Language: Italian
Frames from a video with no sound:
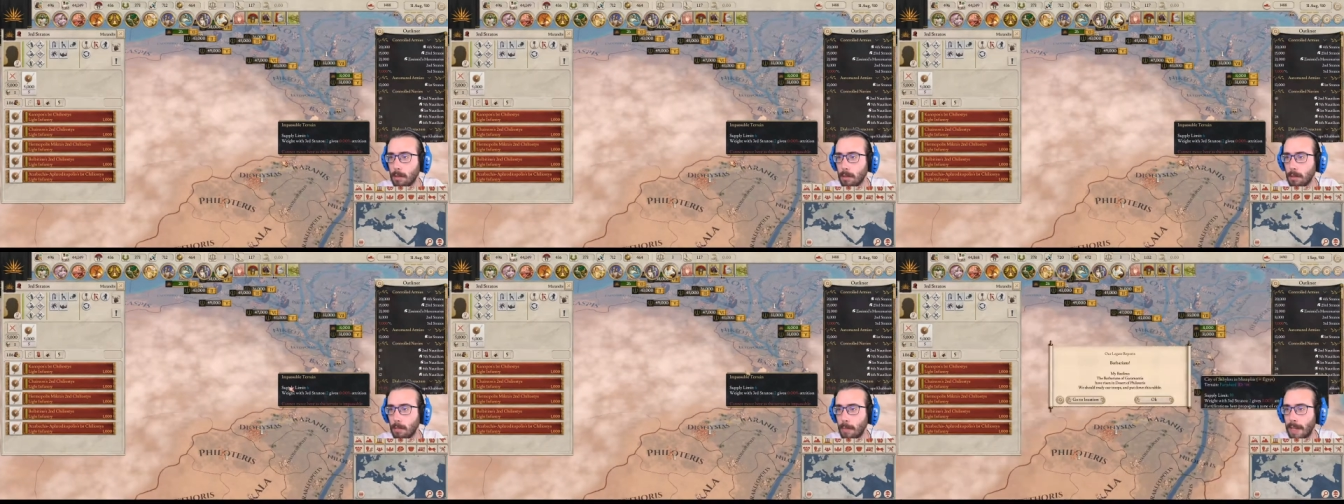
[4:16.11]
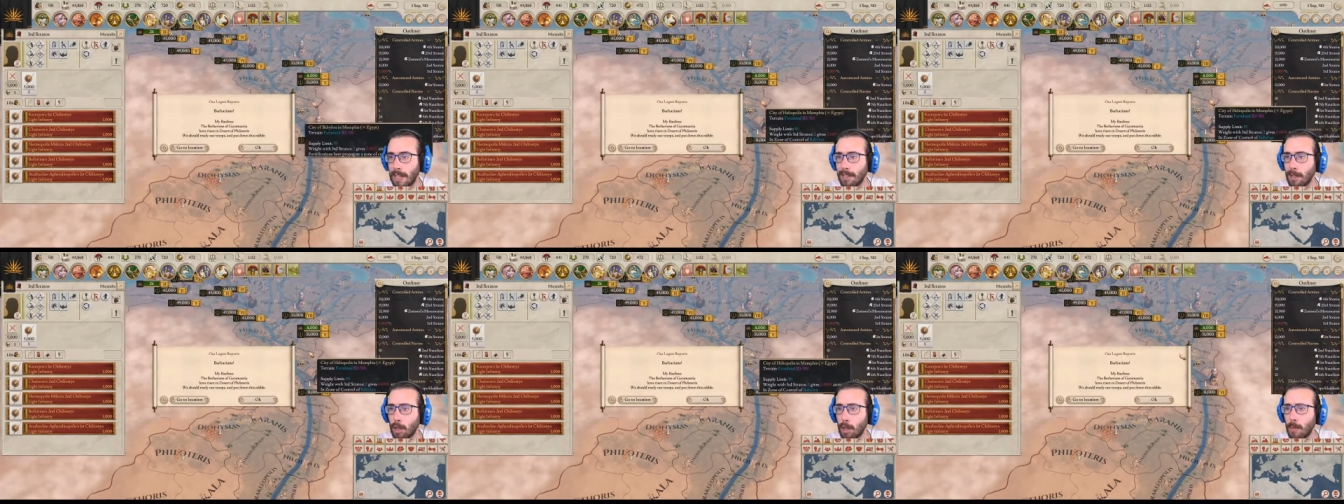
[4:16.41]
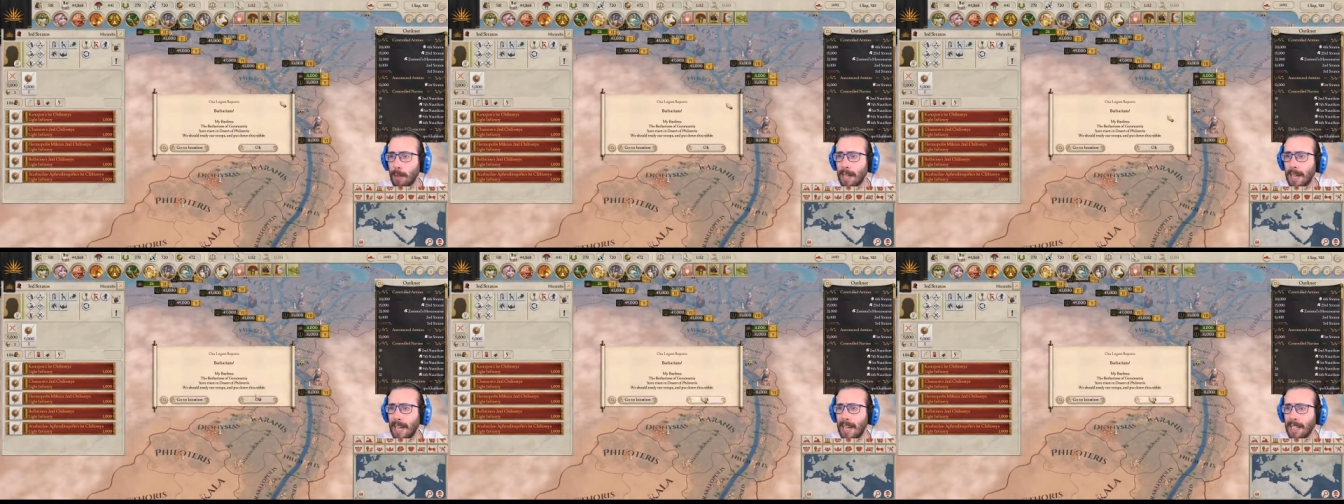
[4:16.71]
Managgia
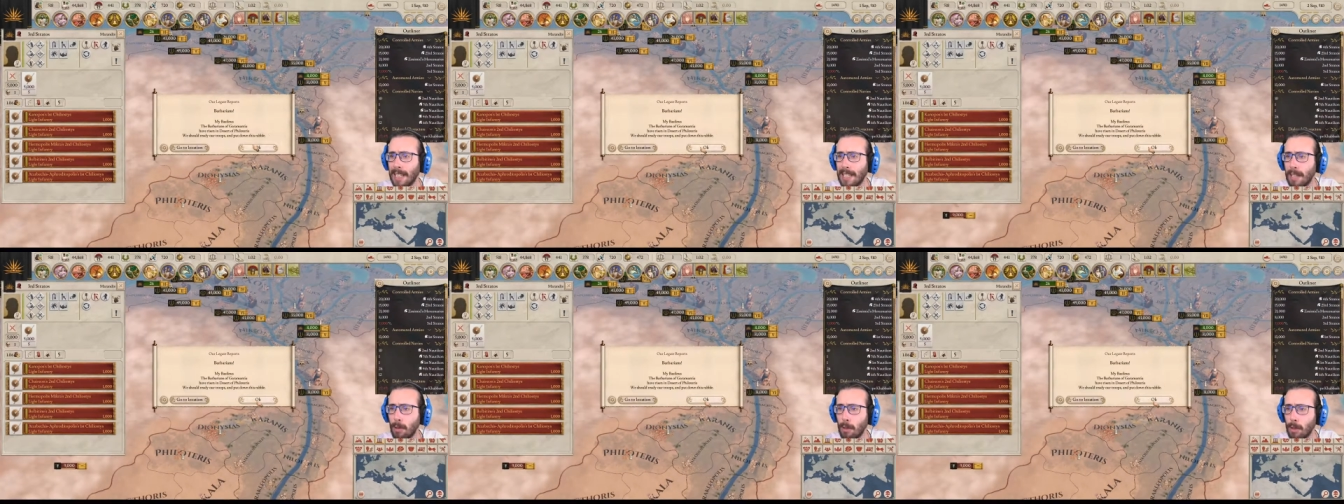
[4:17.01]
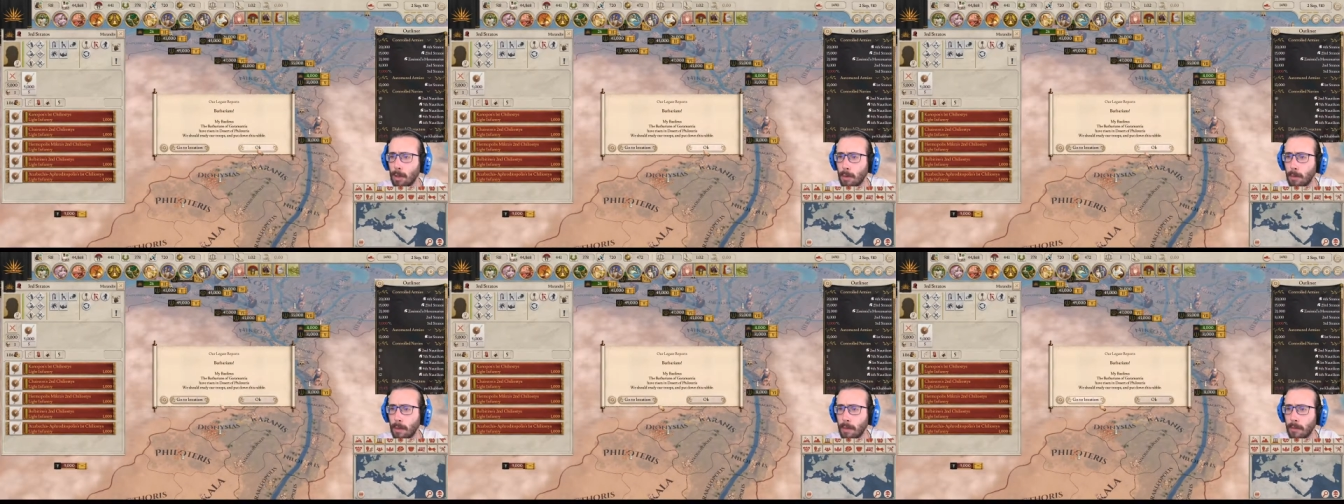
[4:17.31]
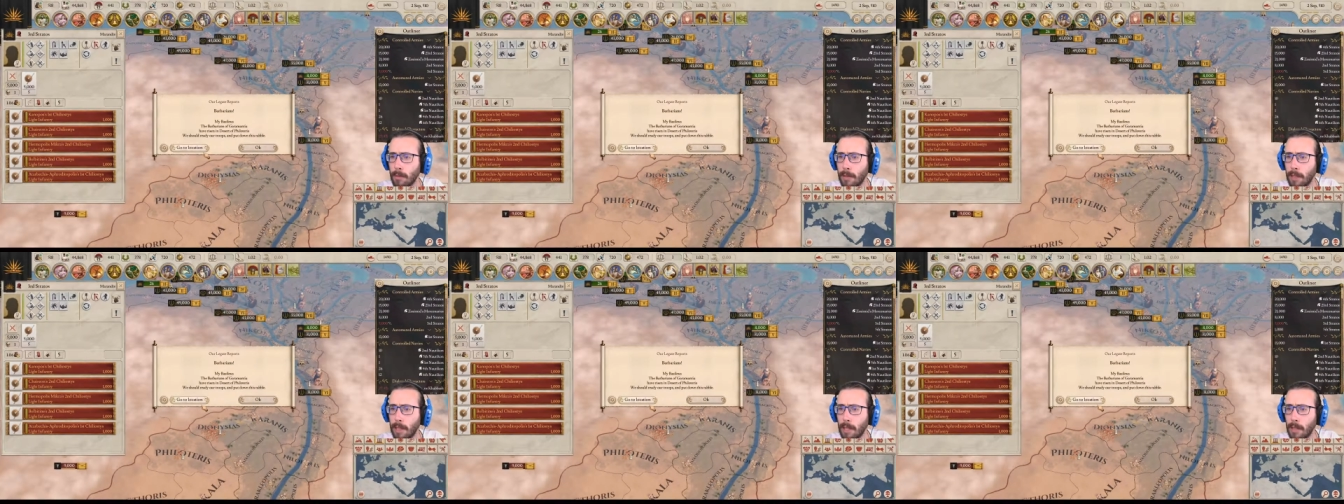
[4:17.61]
come lag quando dobbiamo
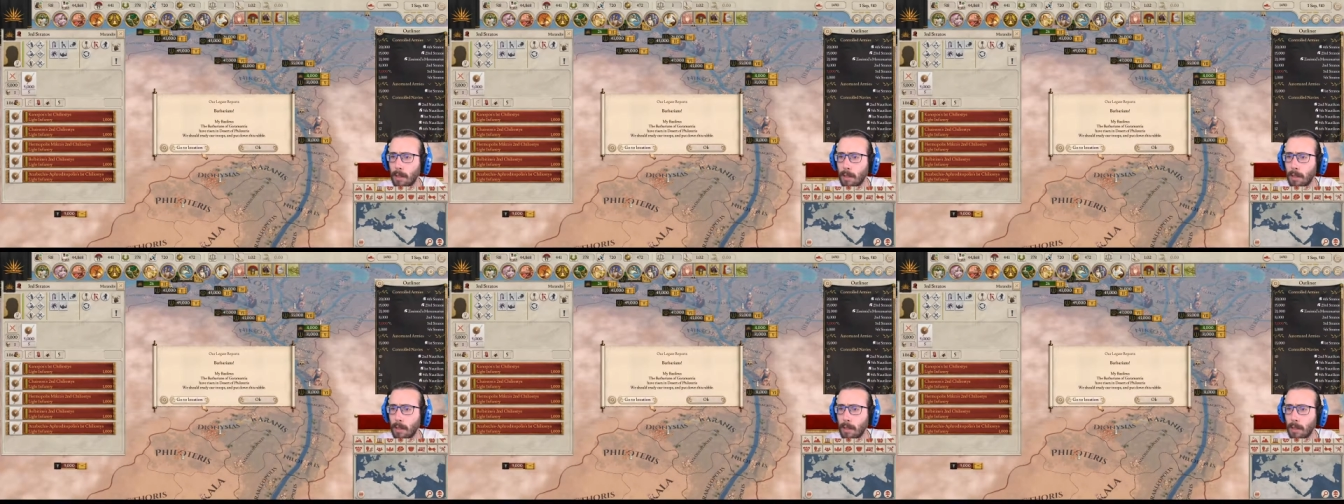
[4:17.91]
fare...